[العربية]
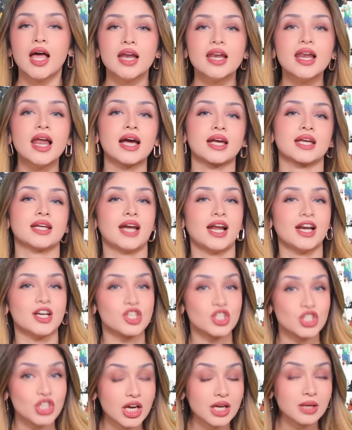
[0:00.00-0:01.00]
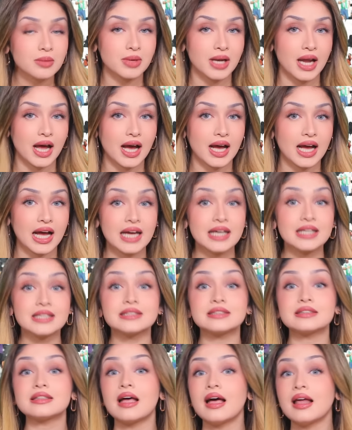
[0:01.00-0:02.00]
لكن على الجانب الآخر
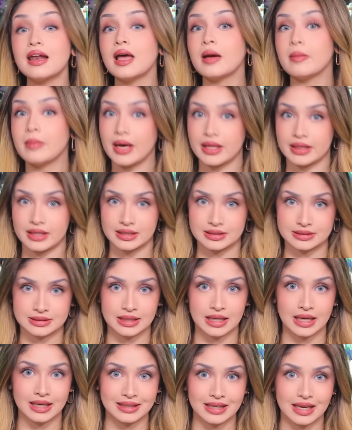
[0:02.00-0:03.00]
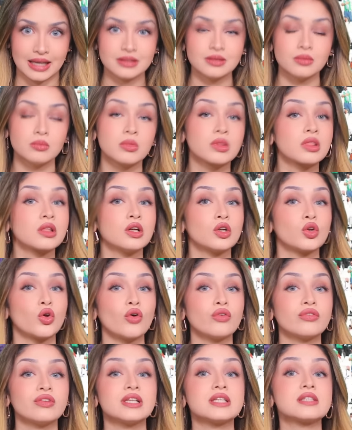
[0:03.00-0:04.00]
طالها بعض الانتقادات مثل
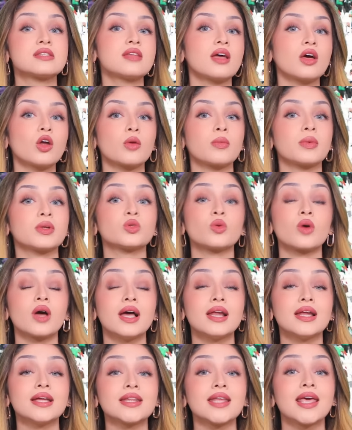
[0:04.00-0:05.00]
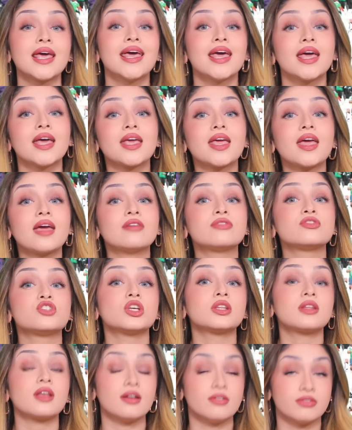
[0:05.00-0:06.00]
نوف اللي استغربت وقالت كيف
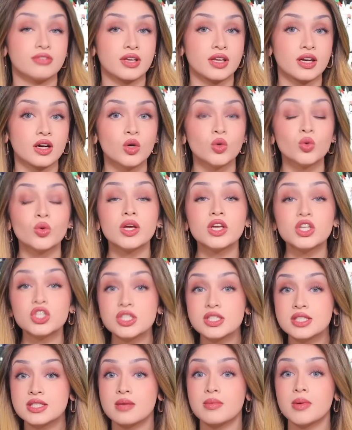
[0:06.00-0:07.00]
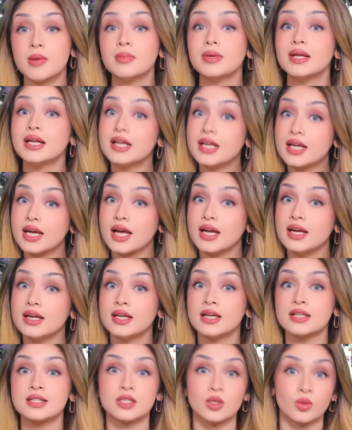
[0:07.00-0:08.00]
جتها الفكرة وإيش السبب اللي
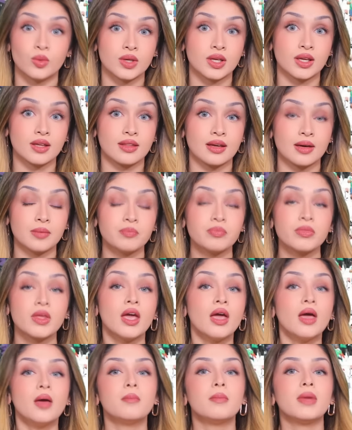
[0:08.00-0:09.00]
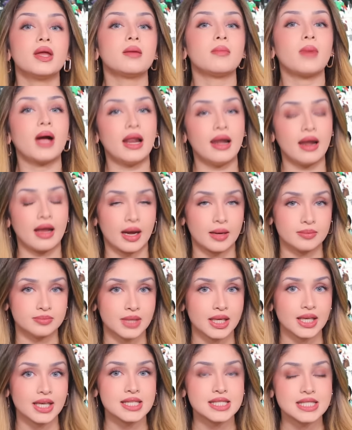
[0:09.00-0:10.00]
يخليها تسوي كذا بينما علق
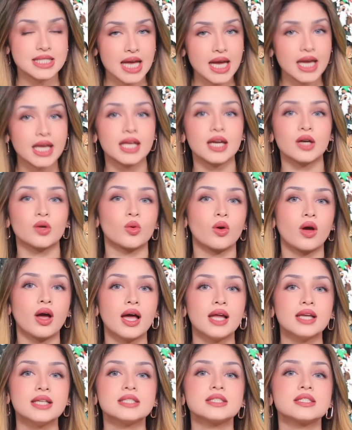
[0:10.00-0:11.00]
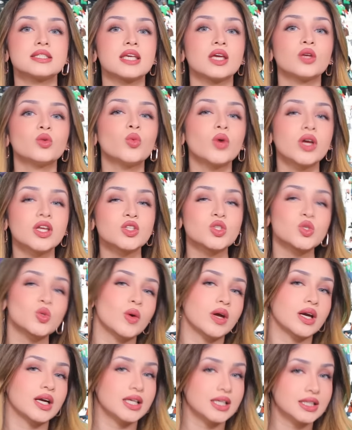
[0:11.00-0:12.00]
عبد الله ساخرا وقال زين وين
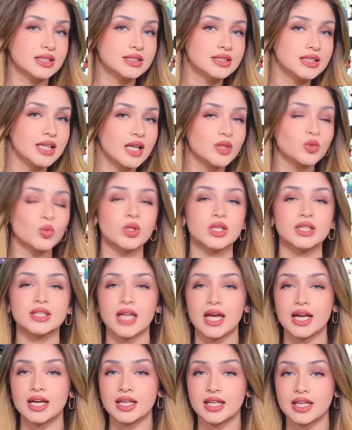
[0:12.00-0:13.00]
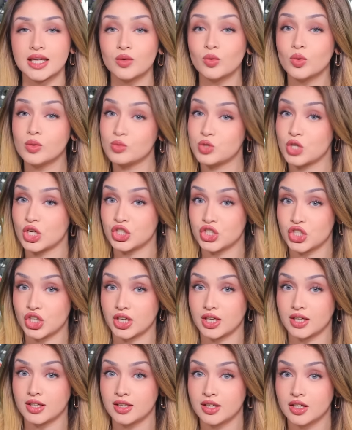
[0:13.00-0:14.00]
صور الاحتياط والإداريين
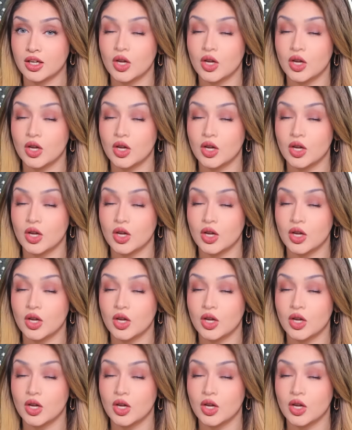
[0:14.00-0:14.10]
والمشجعين